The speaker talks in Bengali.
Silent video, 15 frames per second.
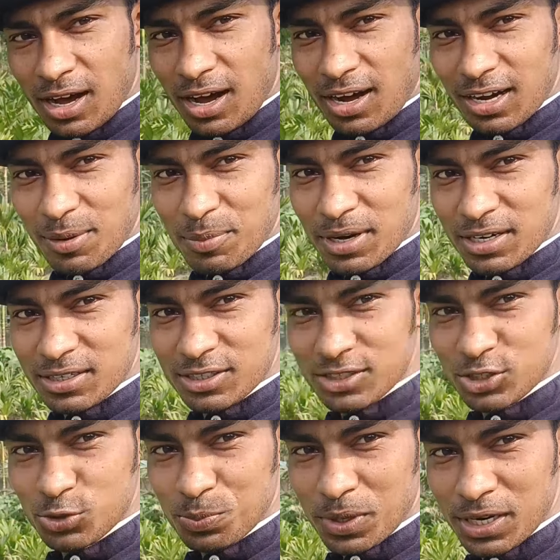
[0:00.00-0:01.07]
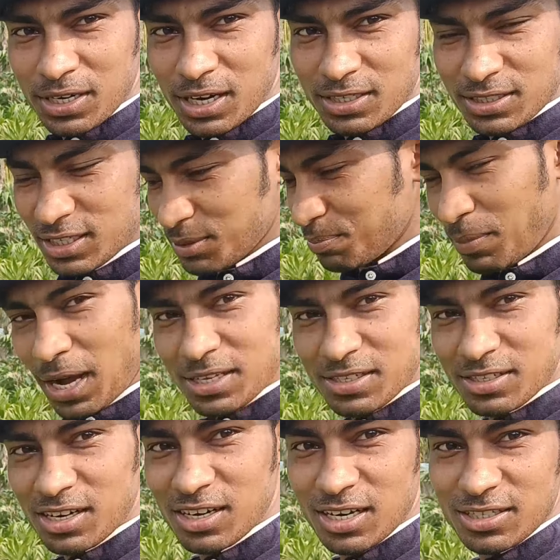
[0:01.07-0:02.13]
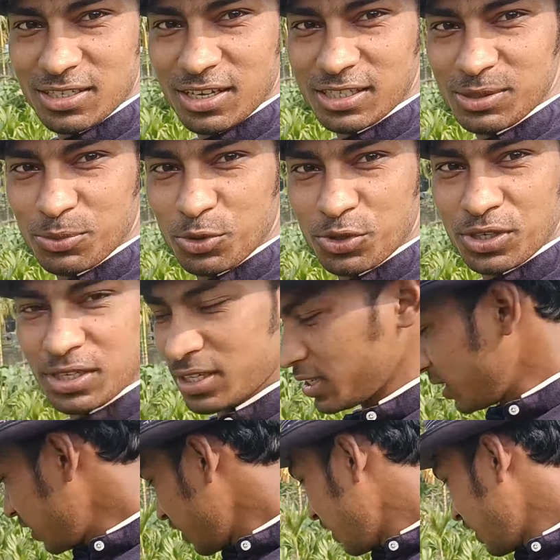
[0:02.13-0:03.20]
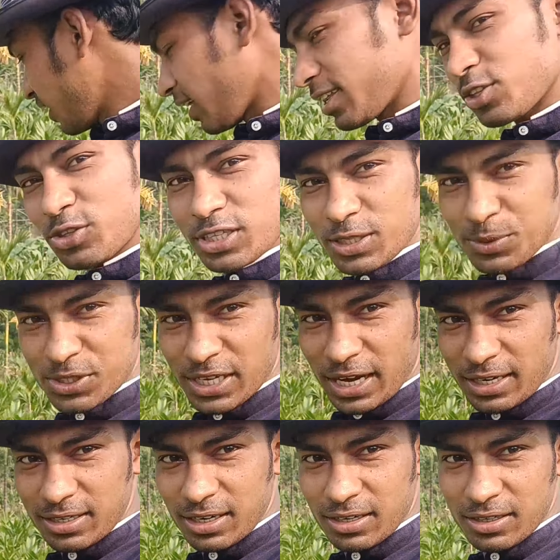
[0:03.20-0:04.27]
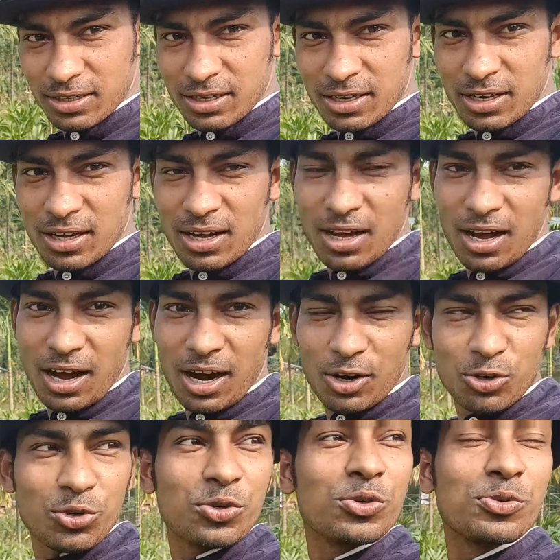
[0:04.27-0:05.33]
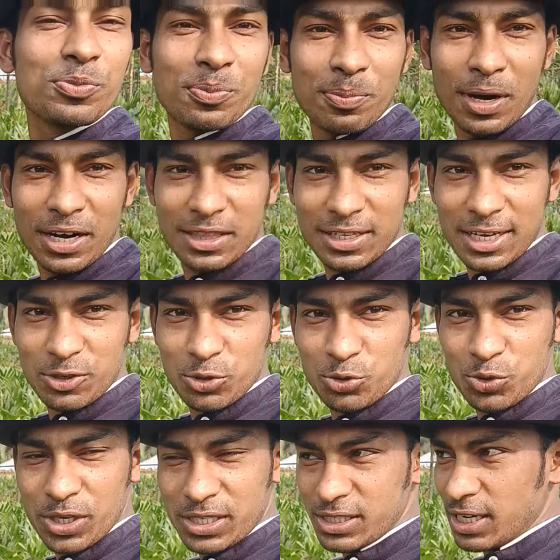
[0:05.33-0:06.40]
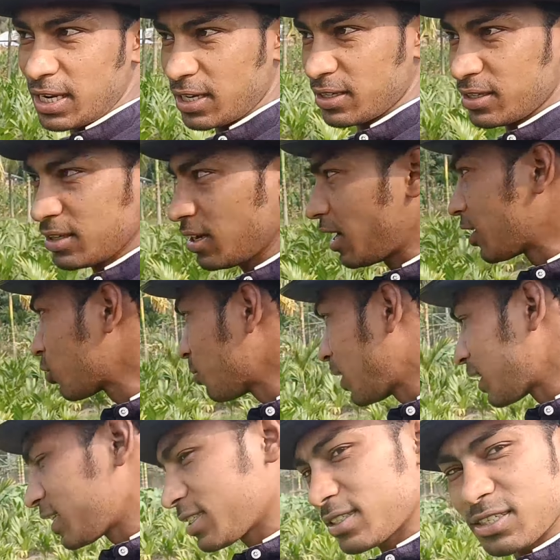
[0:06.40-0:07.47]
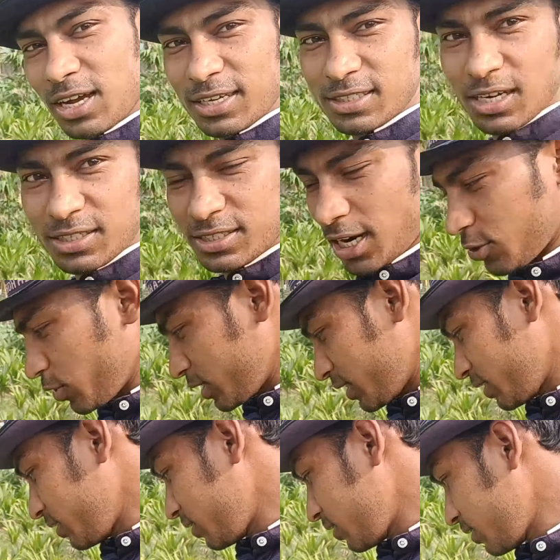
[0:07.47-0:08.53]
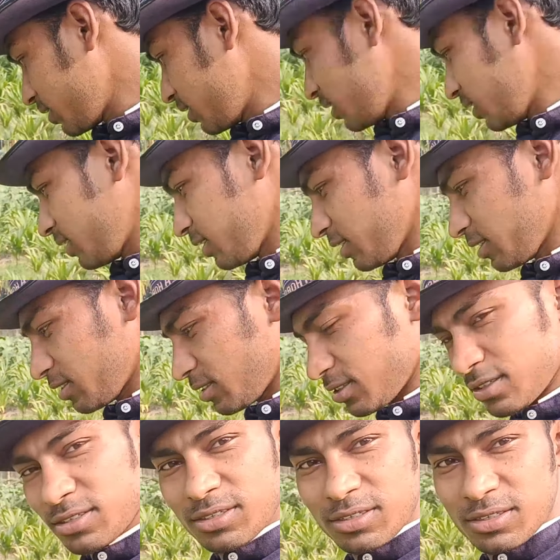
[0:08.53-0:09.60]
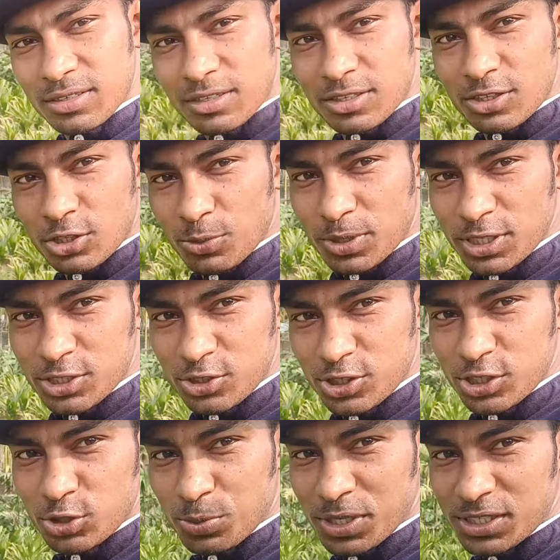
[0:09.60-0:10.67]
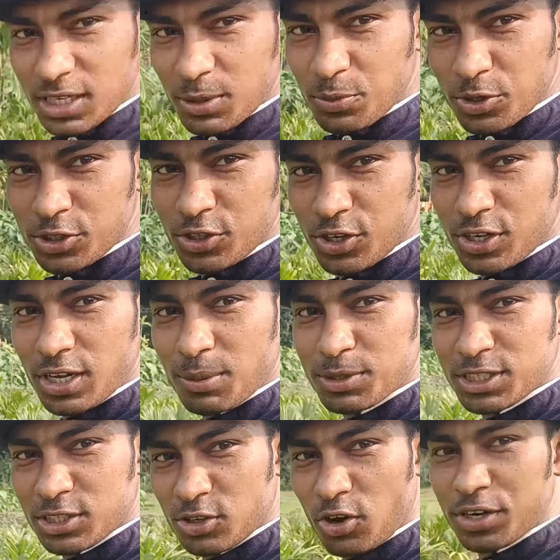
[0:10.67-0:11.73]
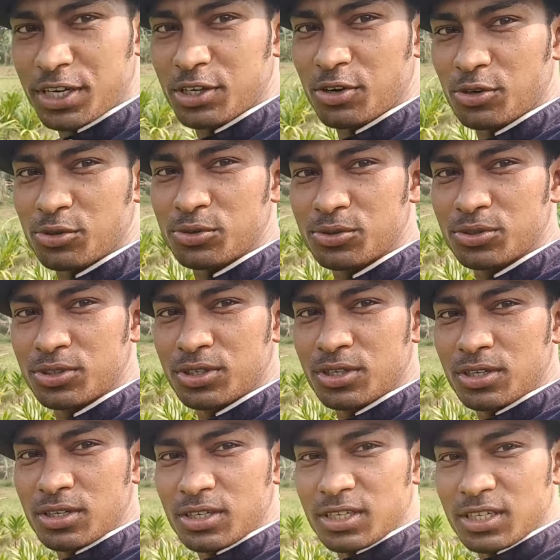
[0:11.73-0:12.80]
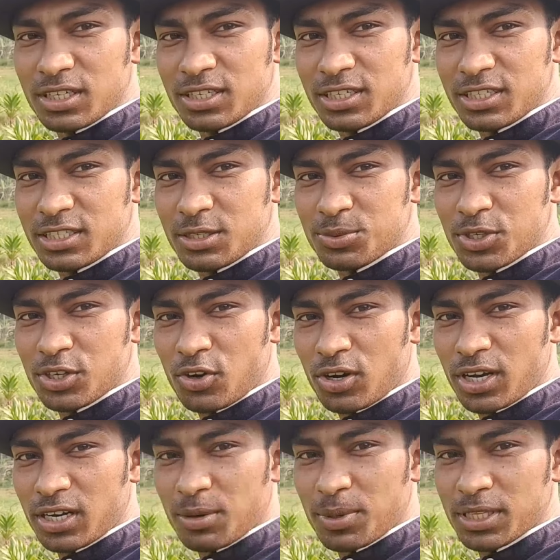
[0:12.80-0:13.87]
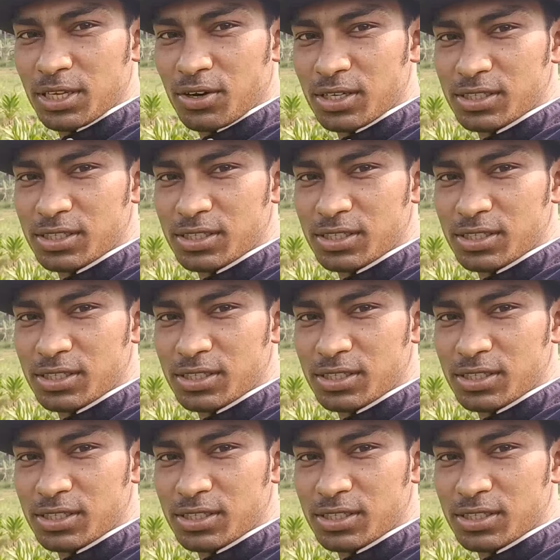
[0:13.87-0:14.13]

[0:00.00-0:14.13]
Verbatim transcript: আর আমার সুপারি নার্সারি পাঁচটা নার্সারি আছে মোট এখানে তো দেখতে পাচ্ছি একটা আরও বাড়ি থেকে একটু দূরে আছে আর একটা আরও বাড়ির কাছাকাছি আরও আছে ঠিক আছে তোমাদের যদি সুপারি চারা প্রয়োজন হয় আমার সাথে কন্ট্যাক্ট করো ডিসক্রিপশনে কন্ট্যাক্ট নাম্বার দেওয়া